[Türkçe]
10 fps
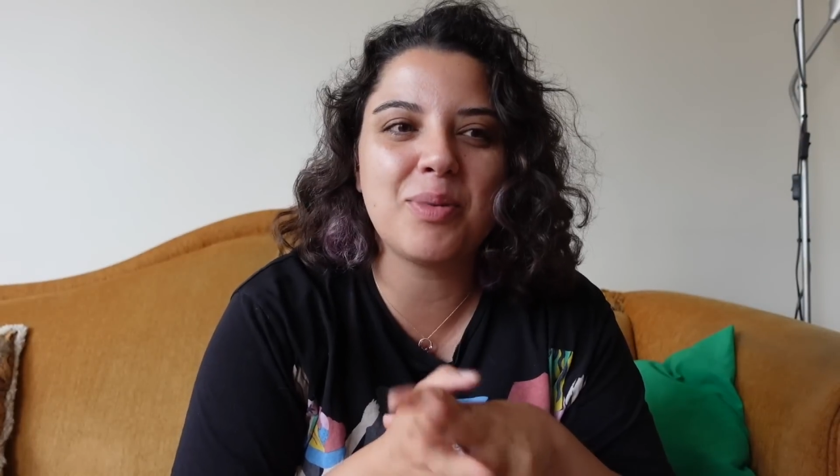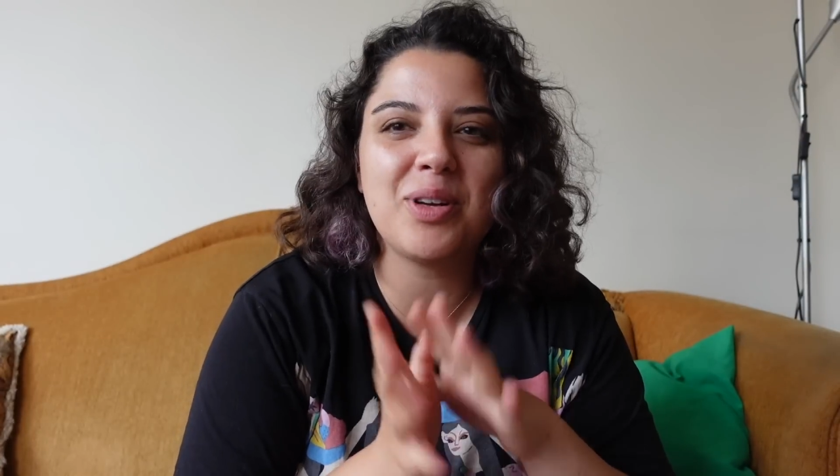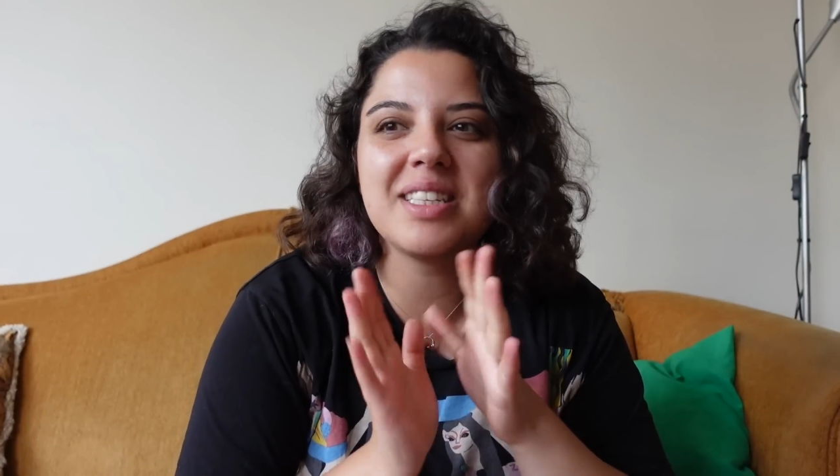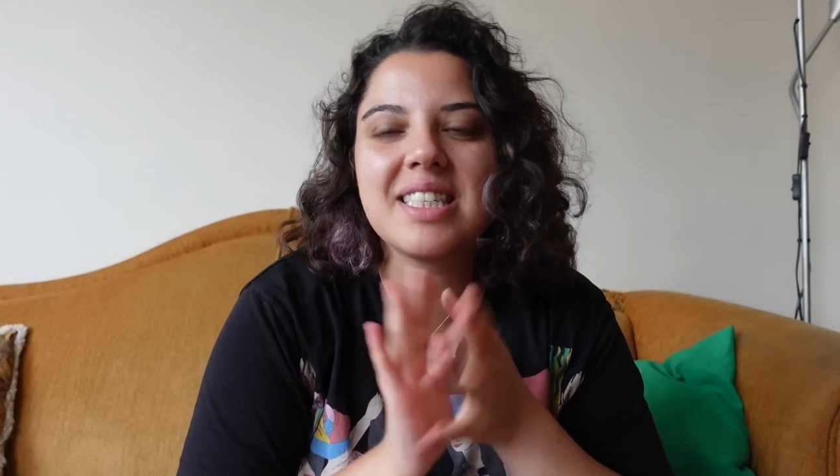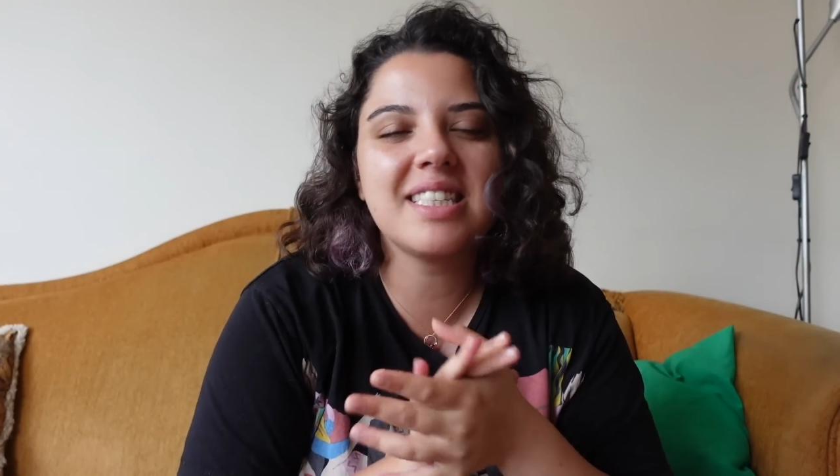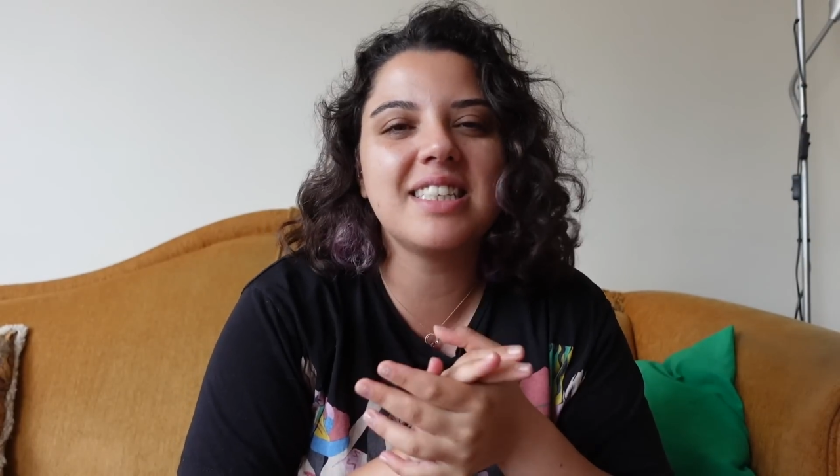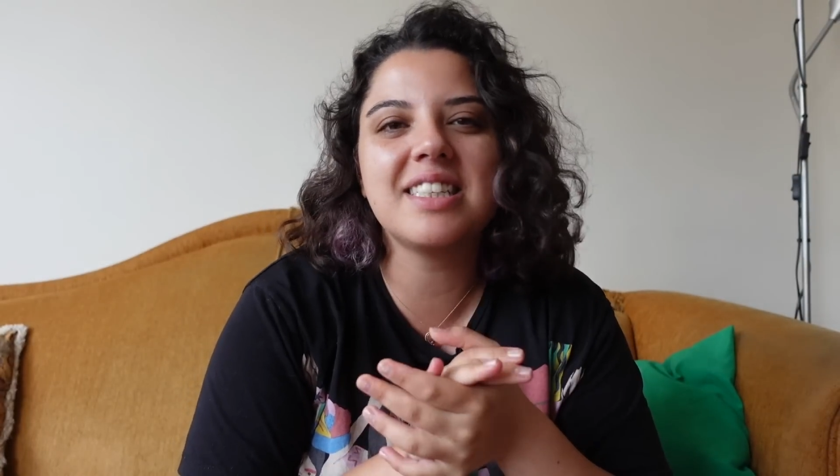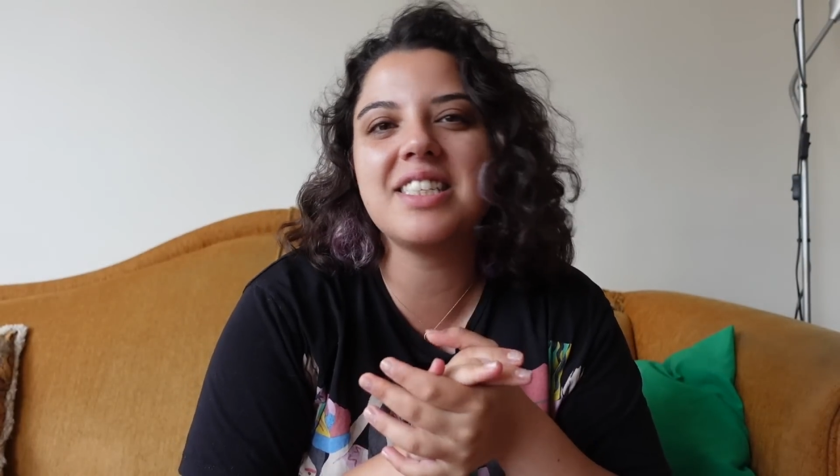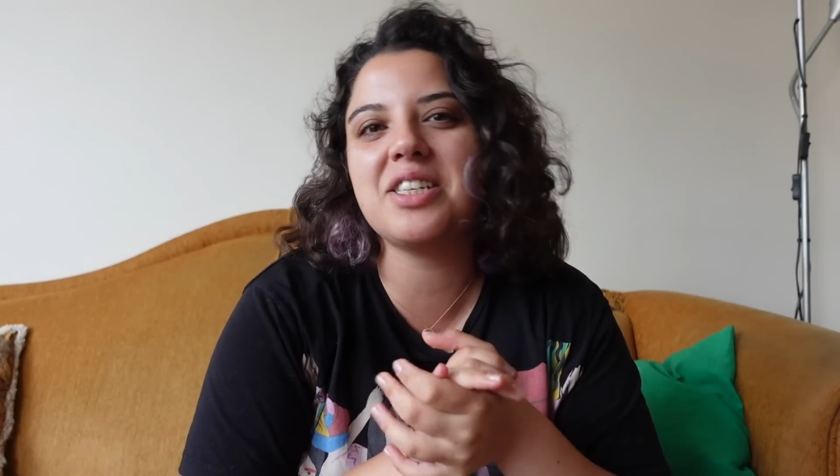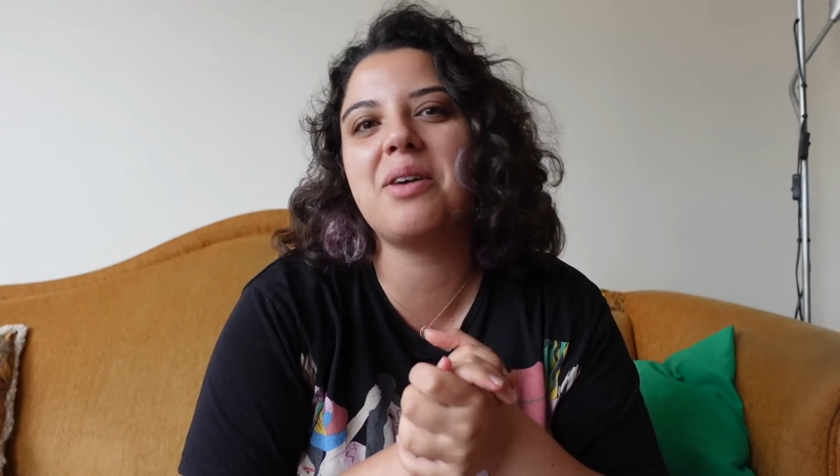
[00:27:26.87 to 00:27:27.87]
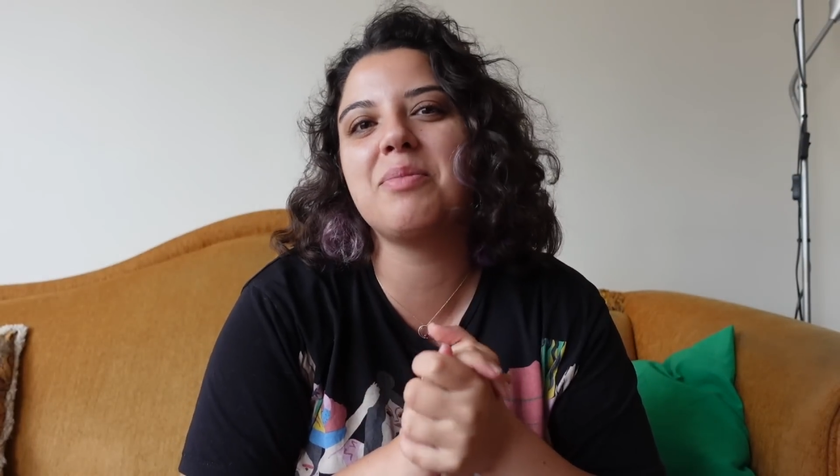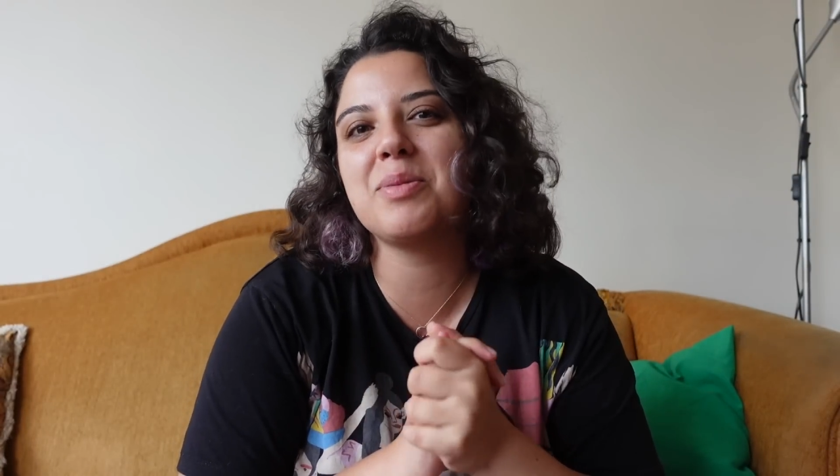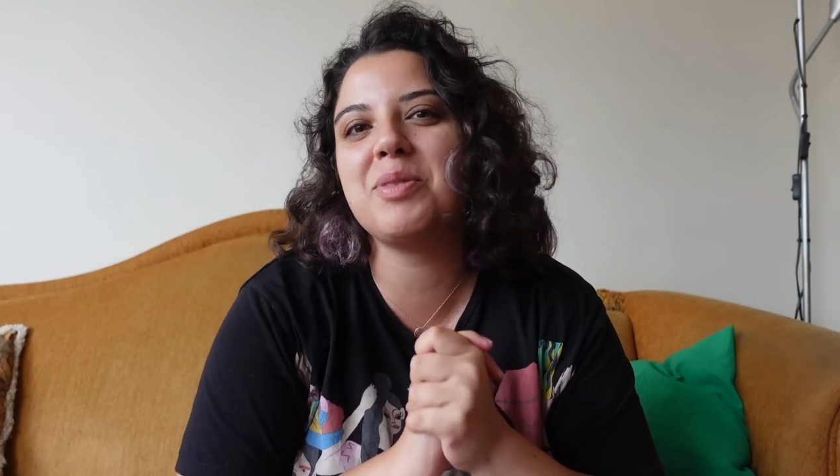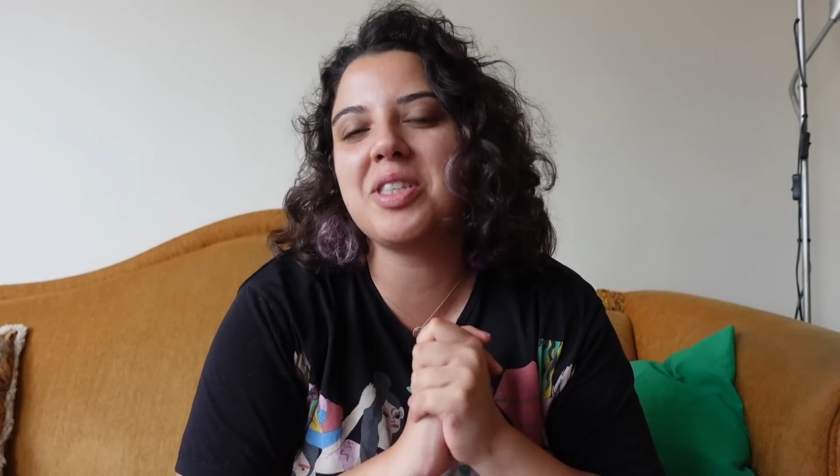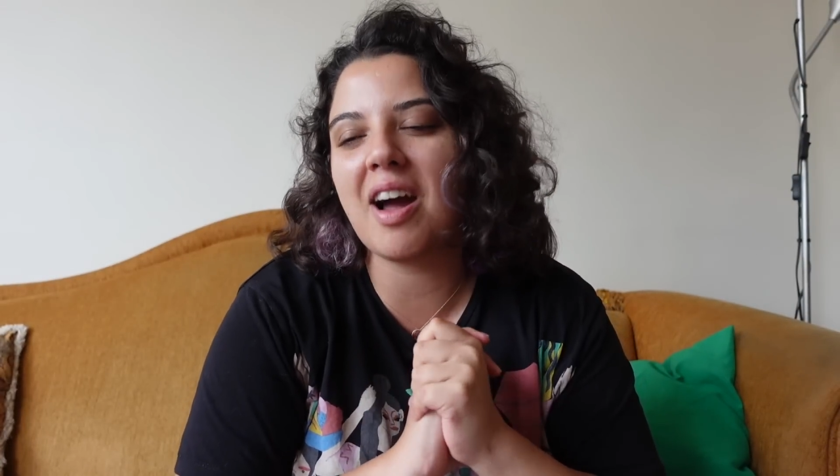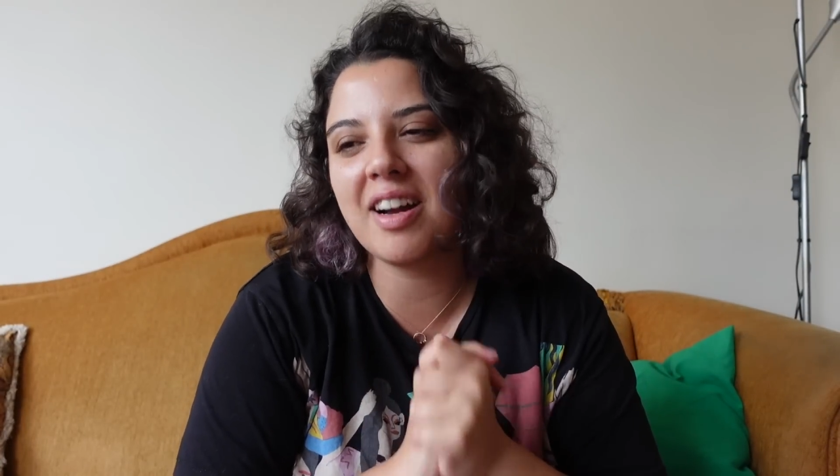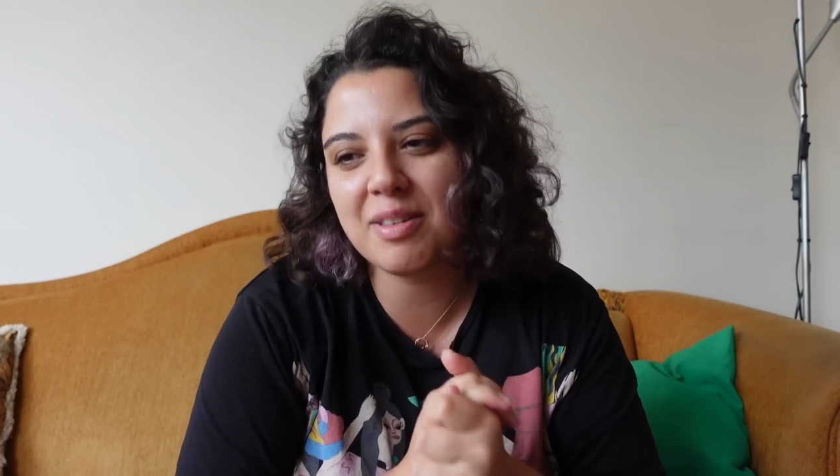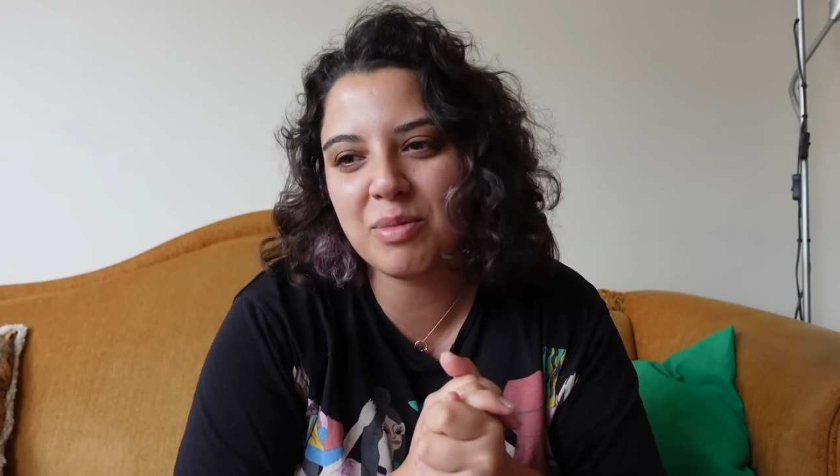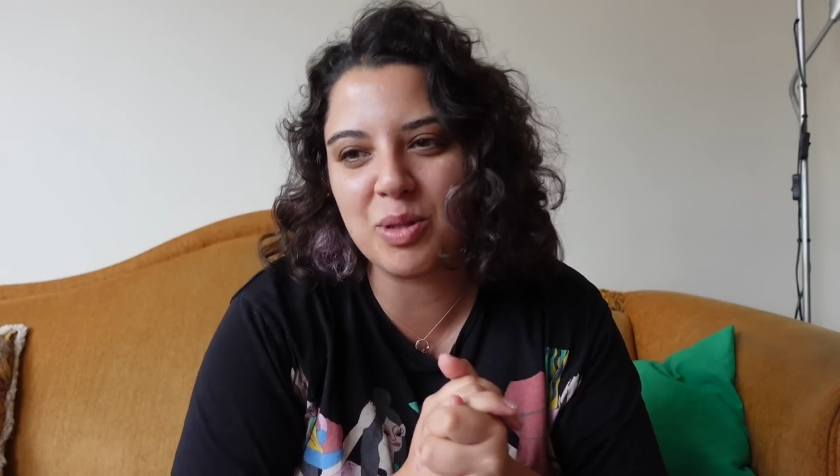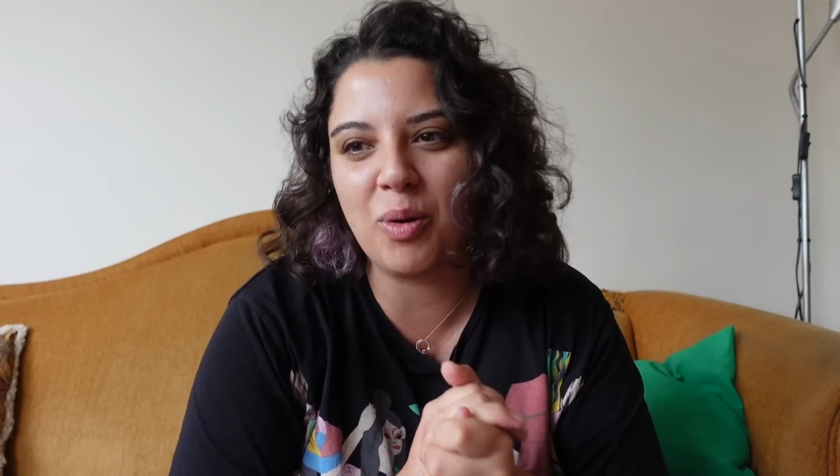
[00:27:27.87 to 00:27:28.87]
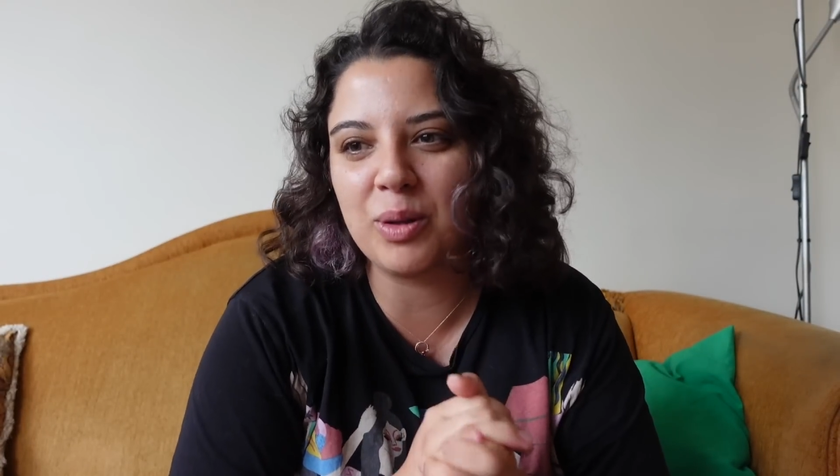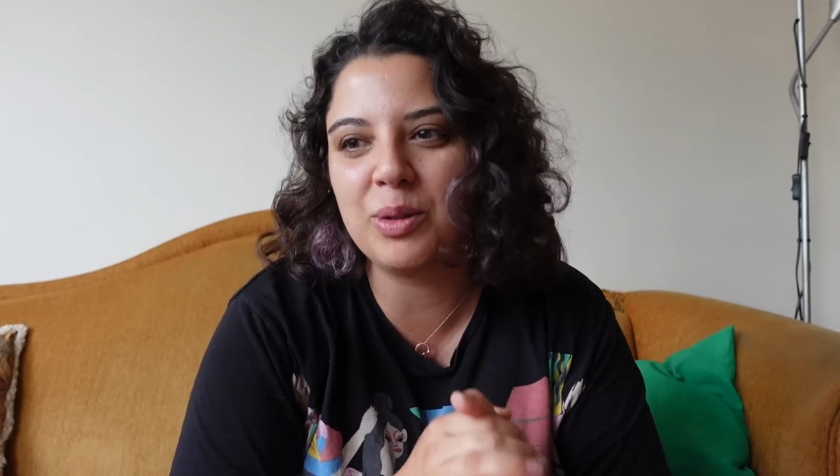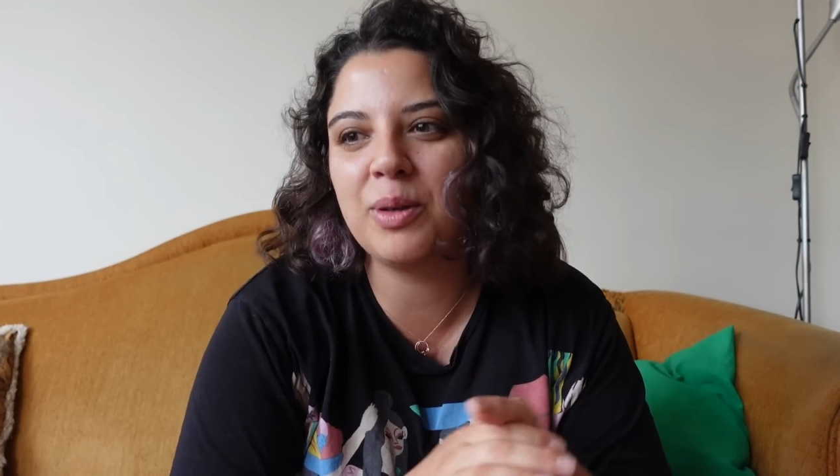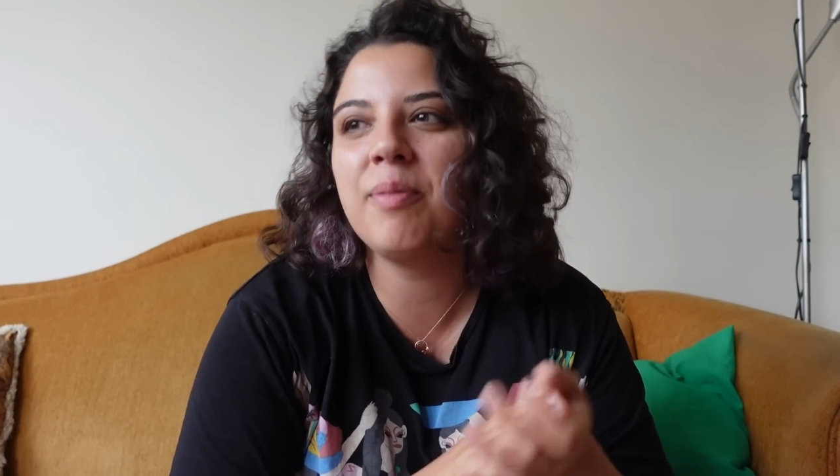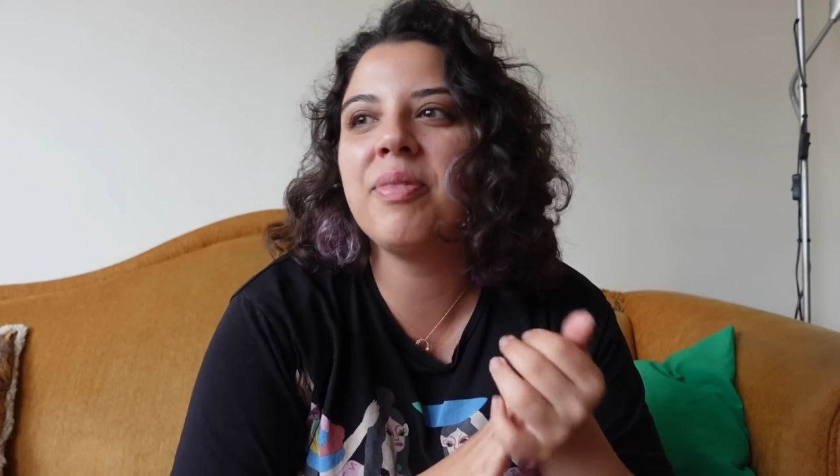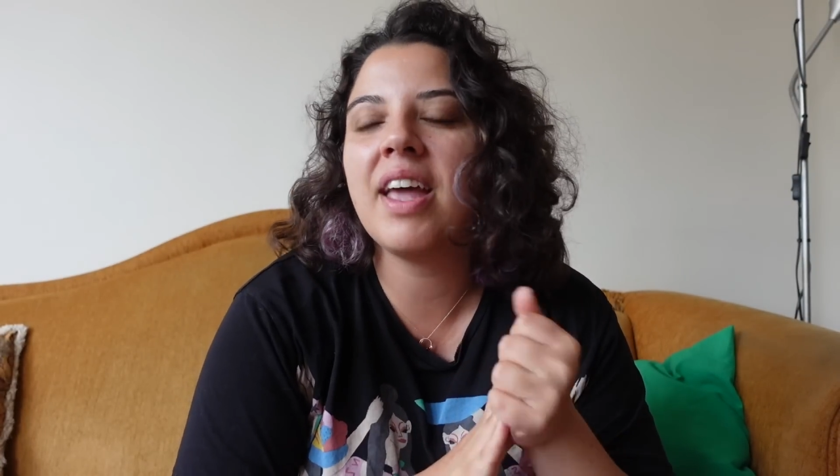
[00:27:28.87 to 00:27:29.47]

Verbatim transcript: böyle sığınacağımız bir şarkımız oldu.